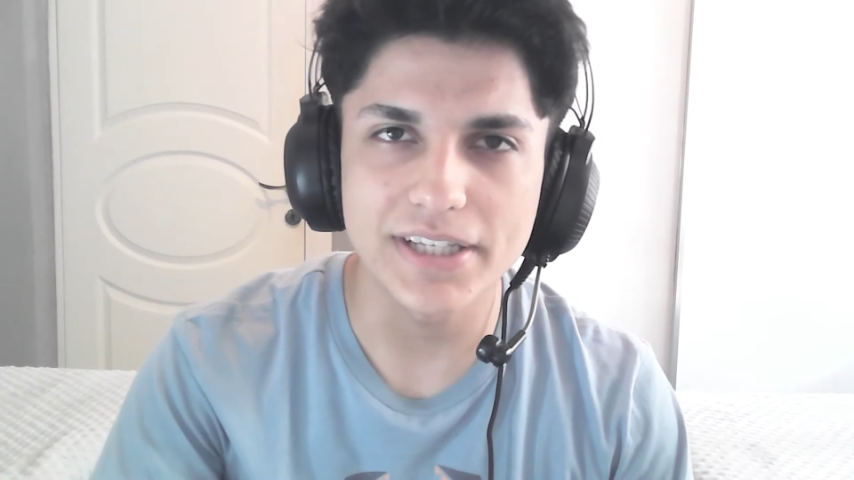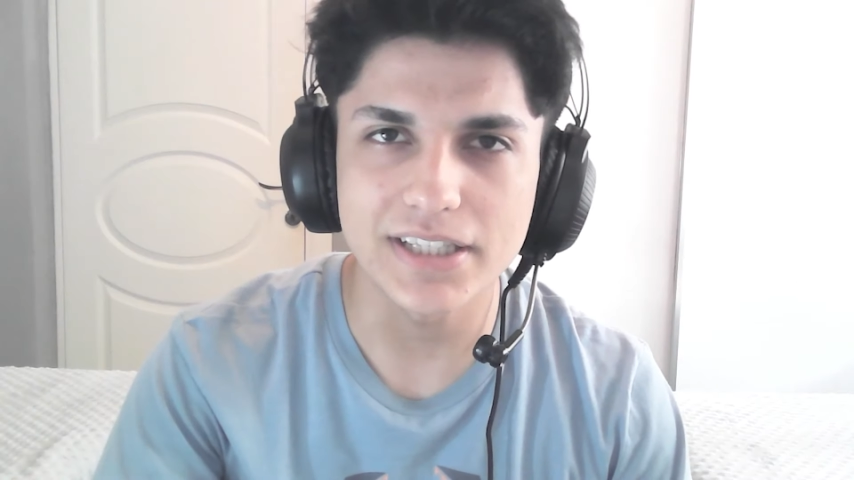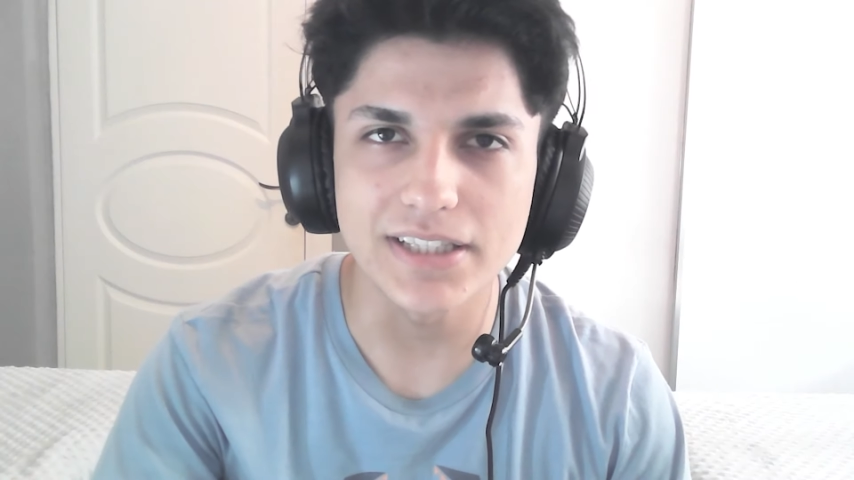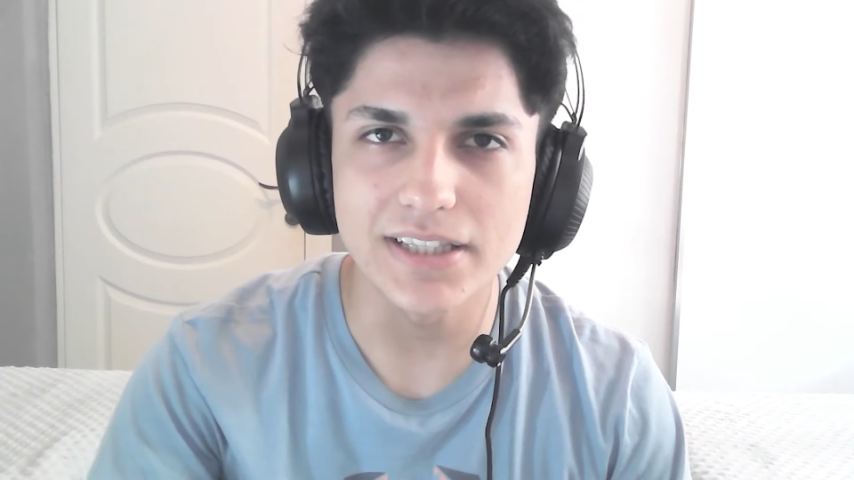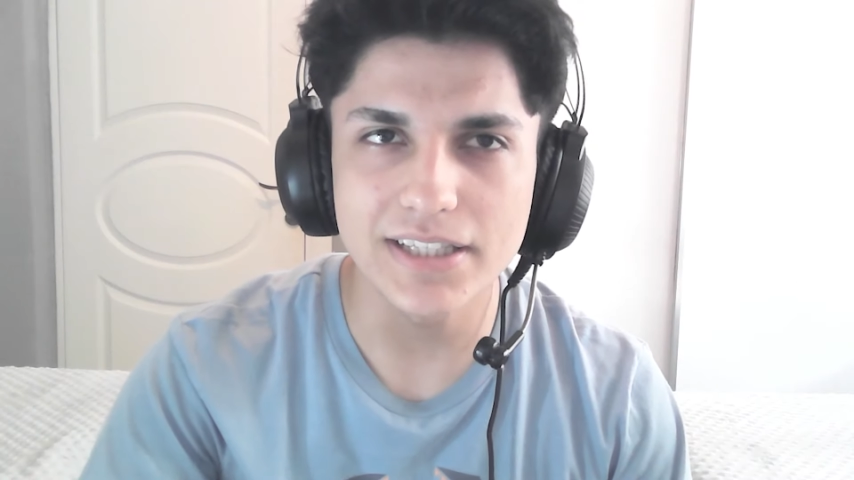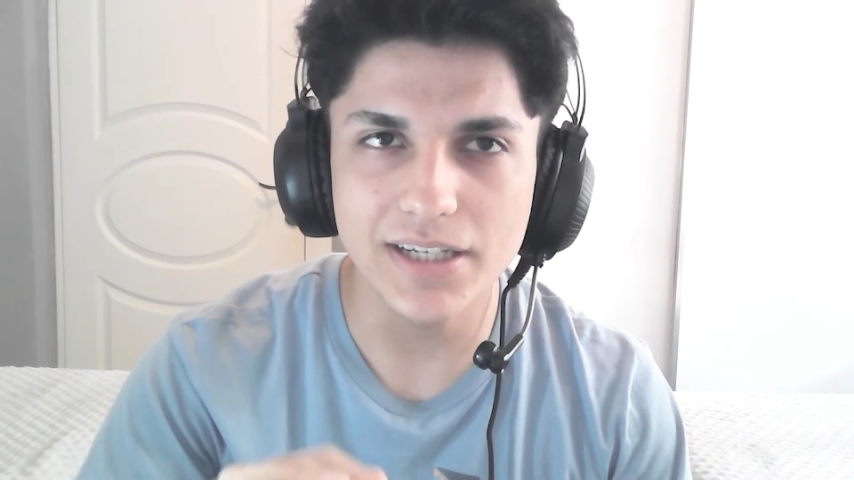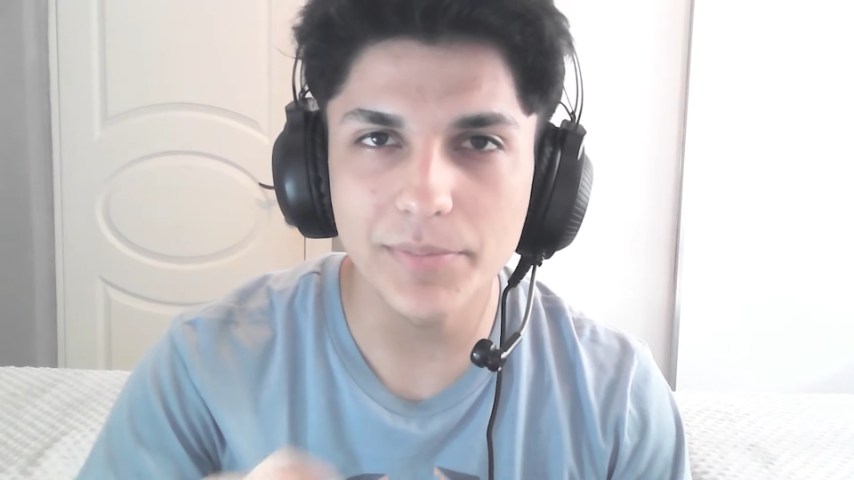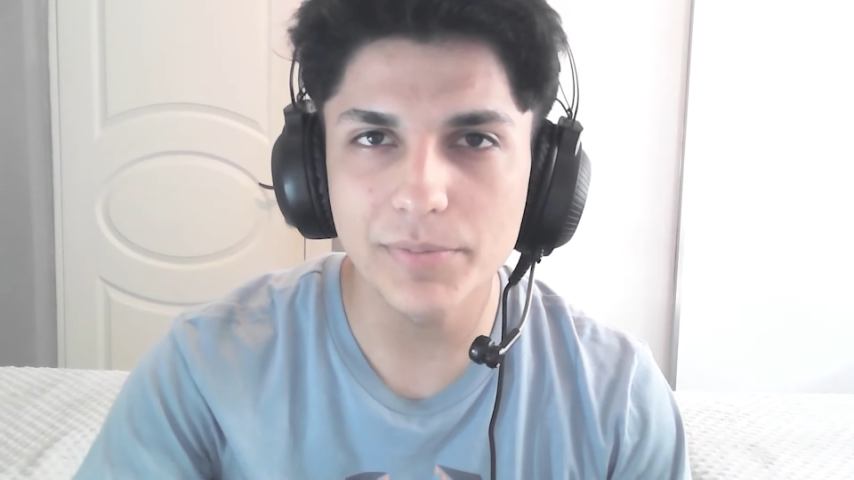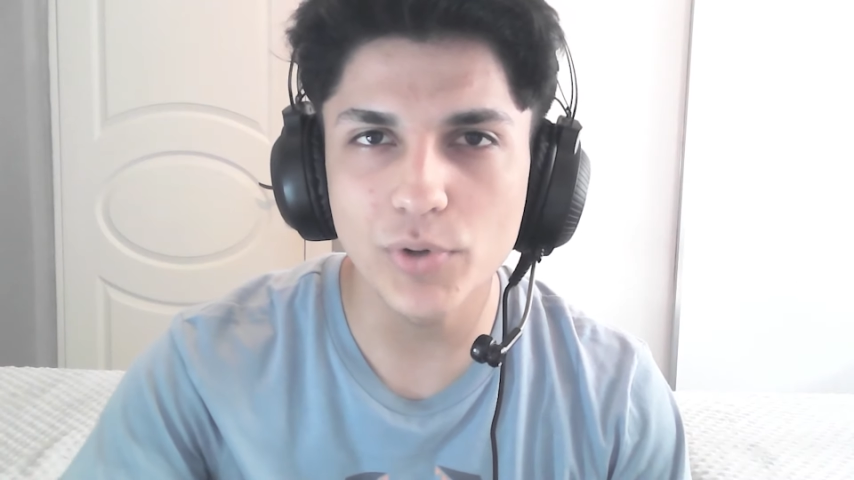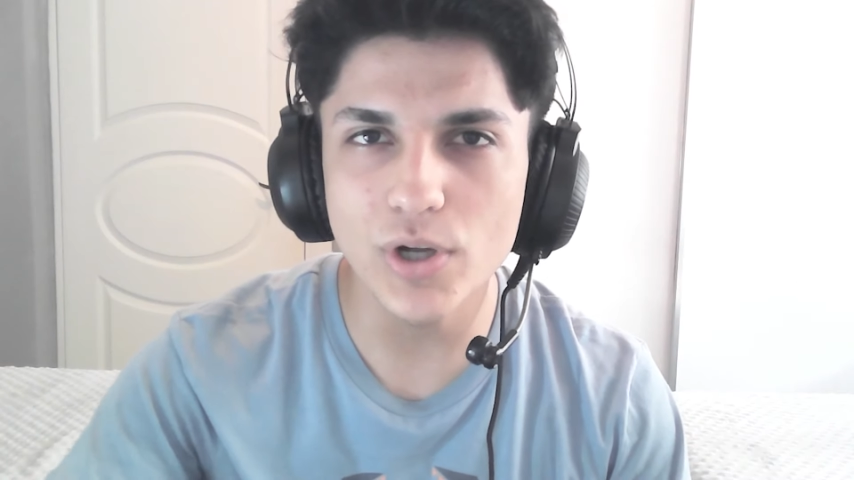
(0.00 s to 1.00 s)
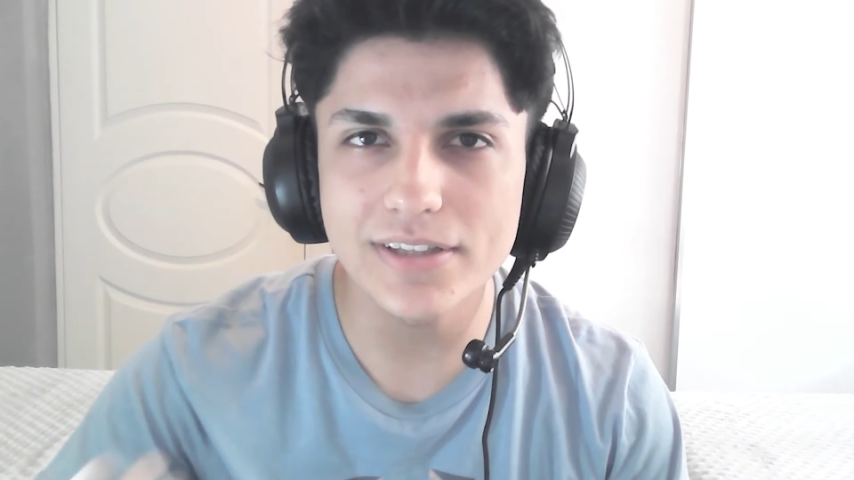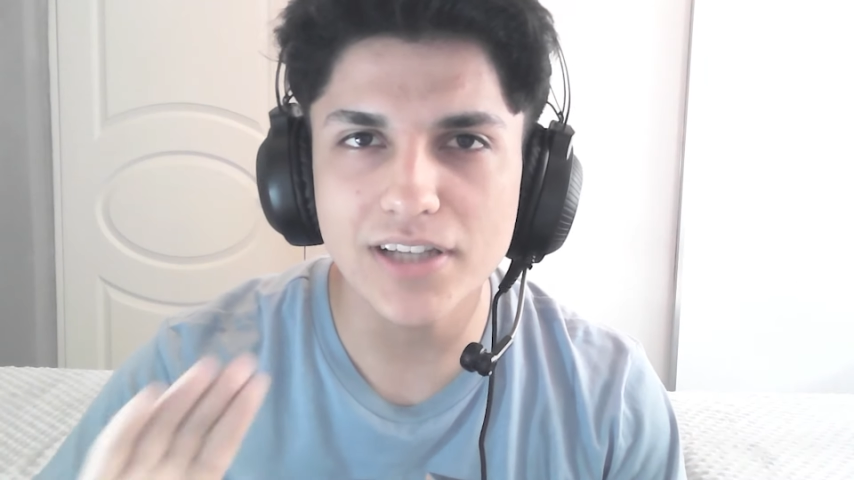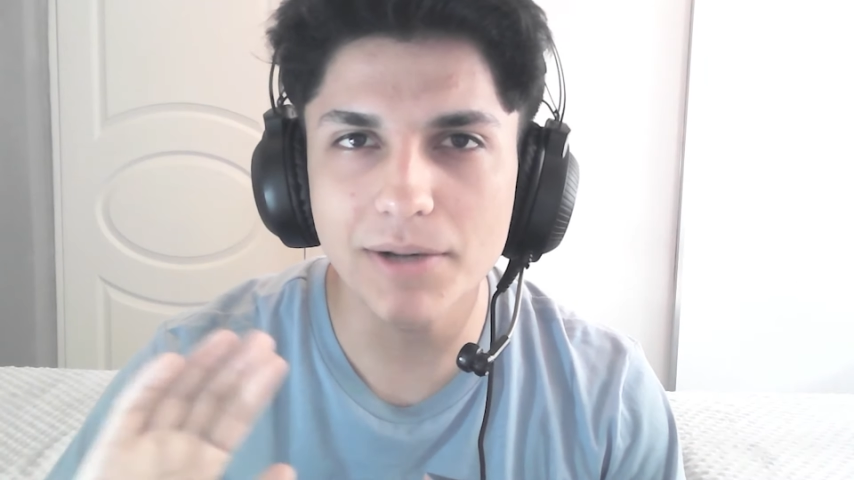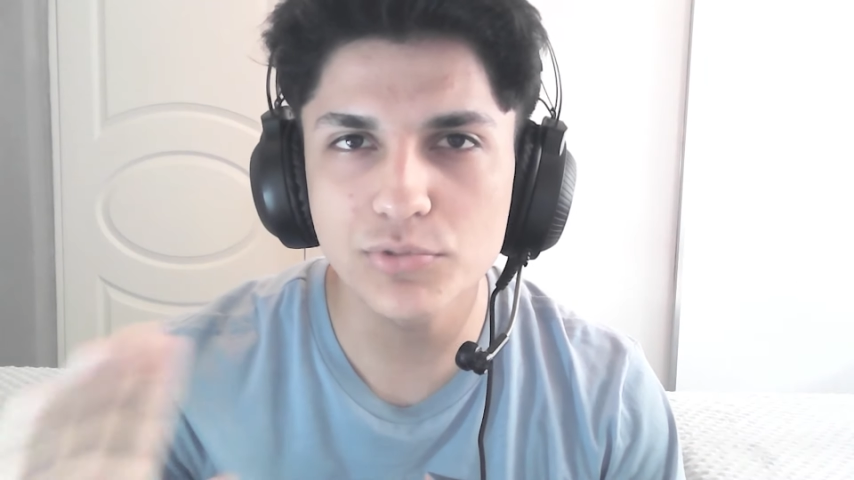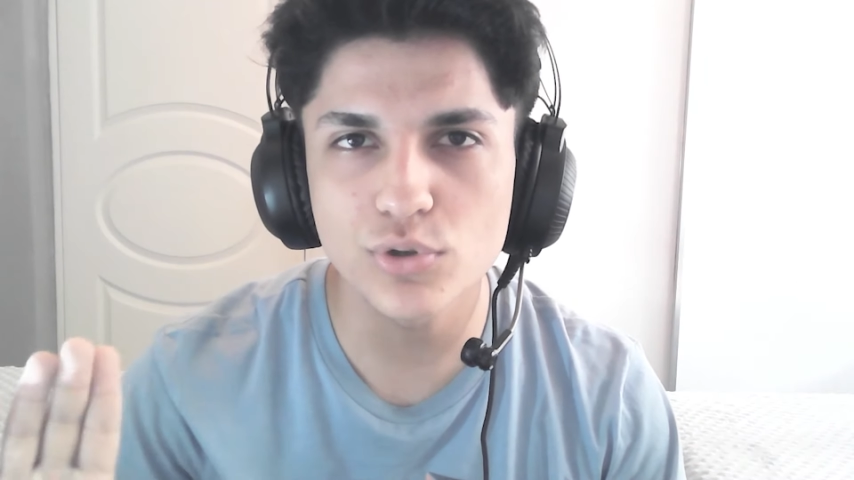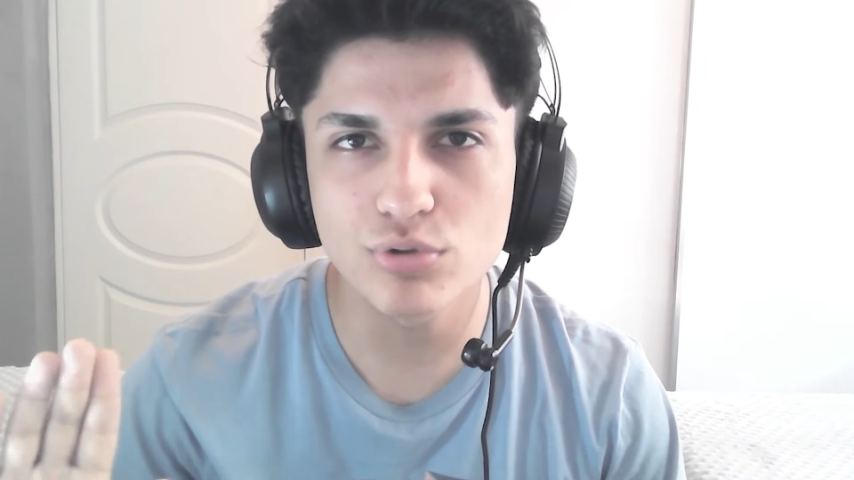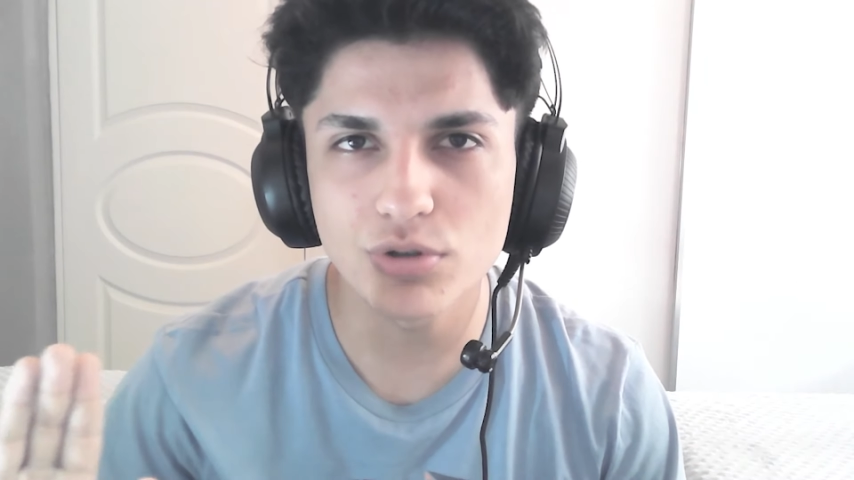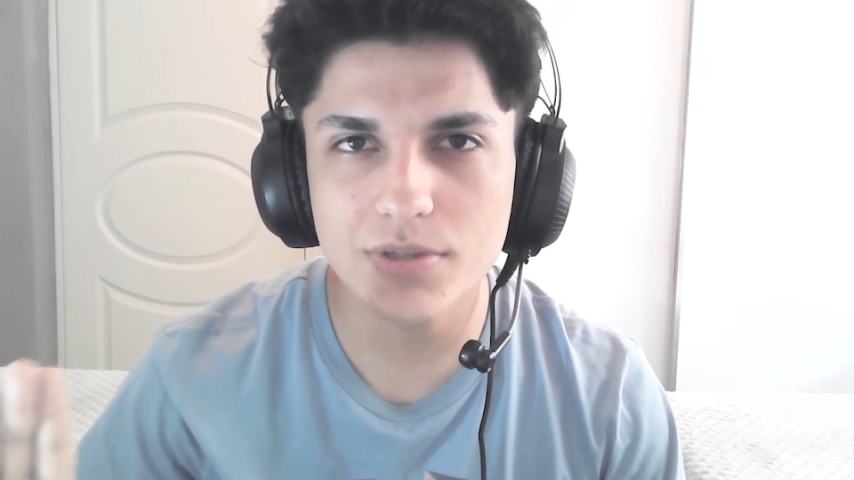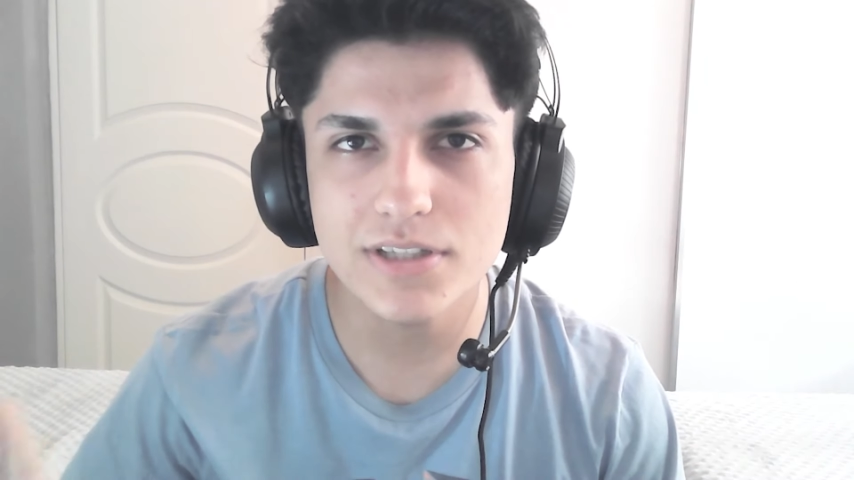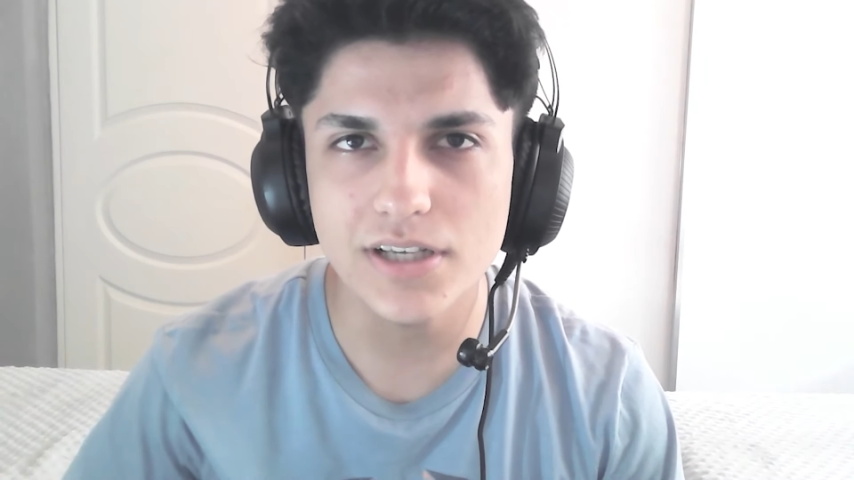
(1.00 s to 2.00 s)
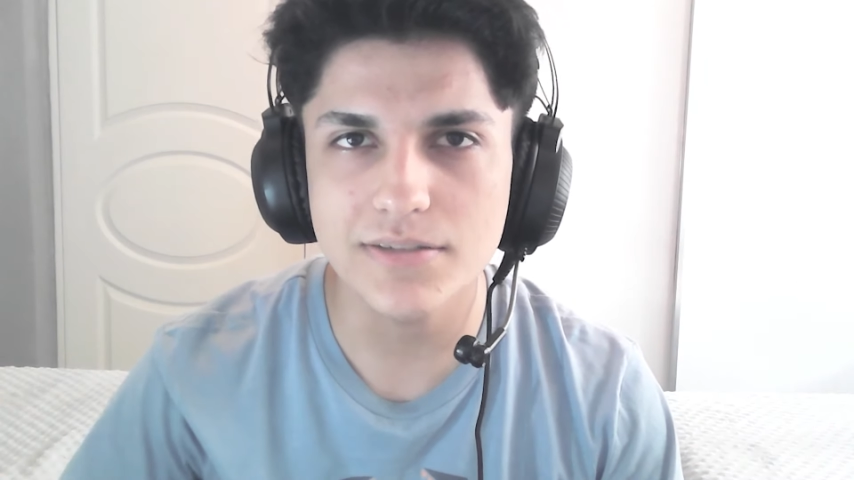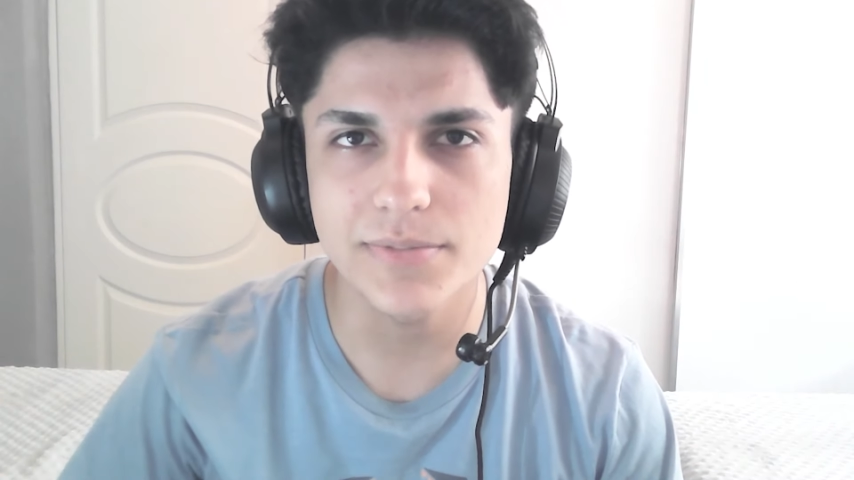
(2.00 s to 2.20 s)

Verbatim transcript: kanallar ama böyle tam kötü olması lazım.